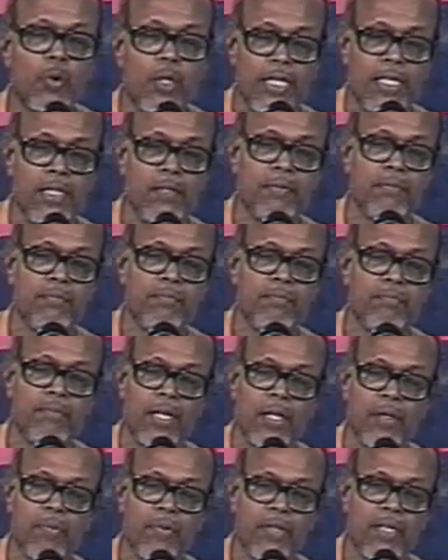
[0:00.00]
உடையிலும்
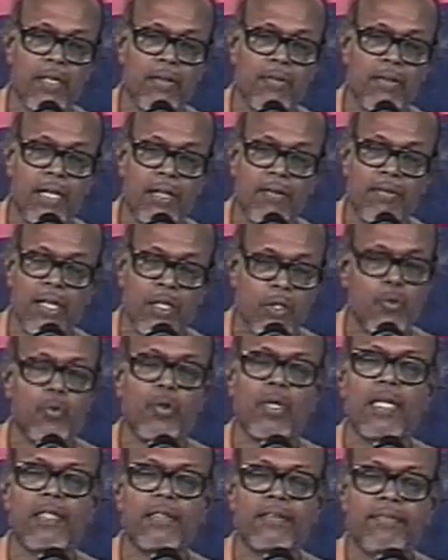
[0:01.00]
மன பிறர்
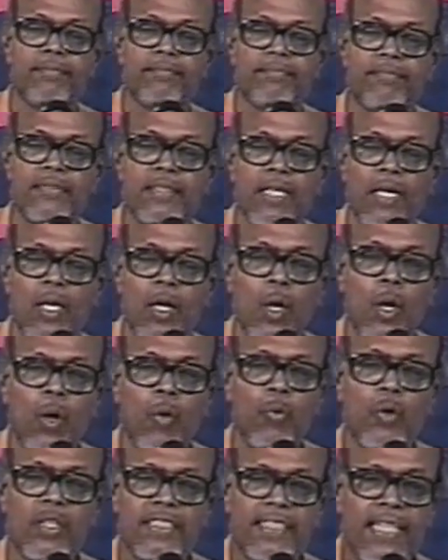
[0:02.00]
வருந்தக்கூடாது
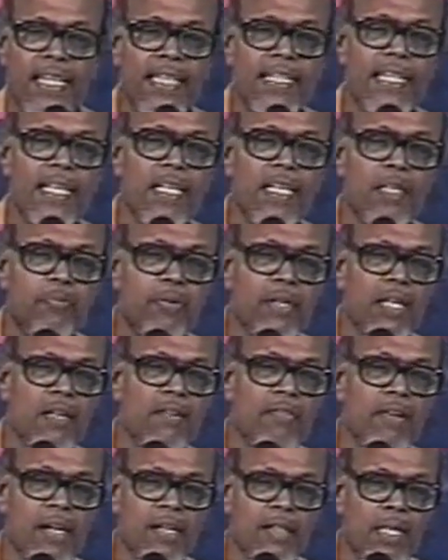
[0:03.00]
உன் செய்கையில் பிறர்
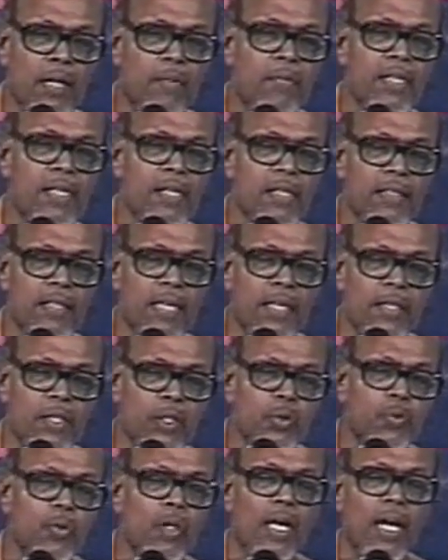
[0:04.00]
வருந்தாமல் இருந்தால்
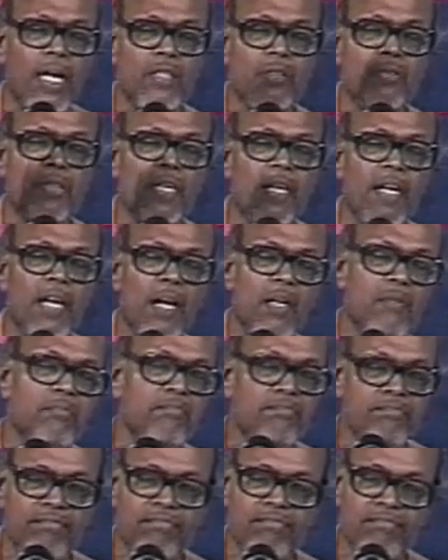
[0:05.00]
எதுவோ அதுவே அறம்
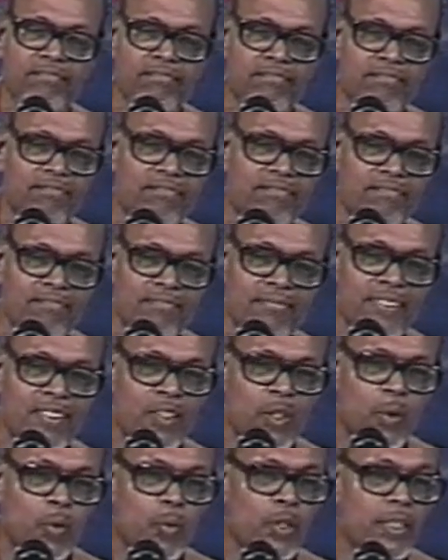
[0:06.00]

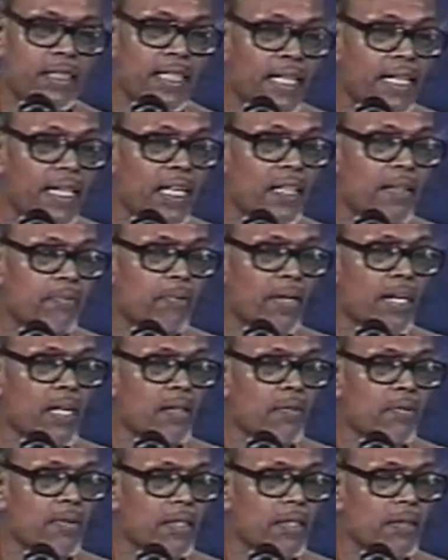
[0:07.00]
உன் செய்கையில்
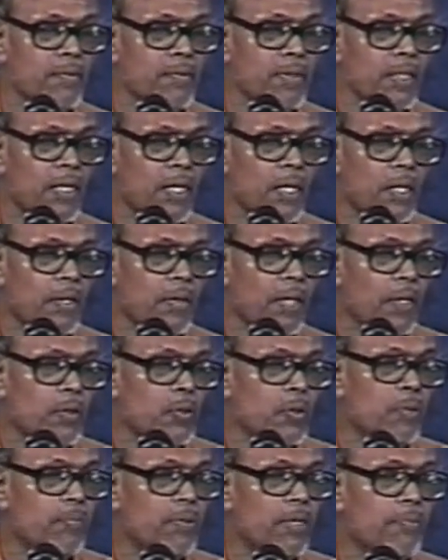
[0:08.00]
பிறர் ஐயோ
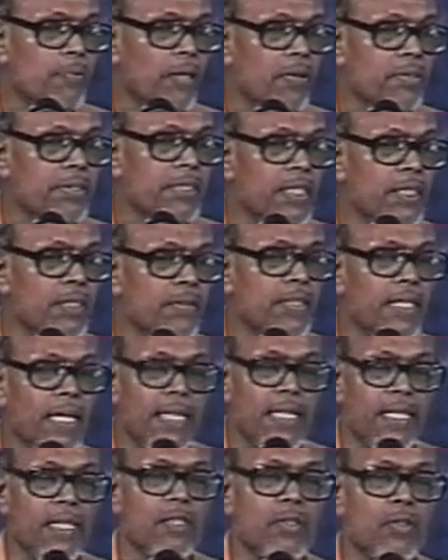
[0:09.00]
இப்படி பாவி செய்து
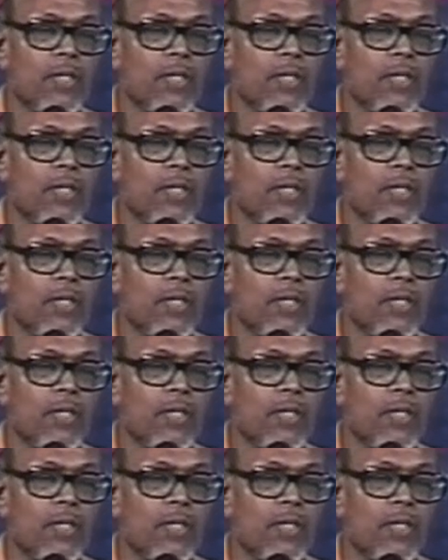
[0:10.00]
விட்டானே என்று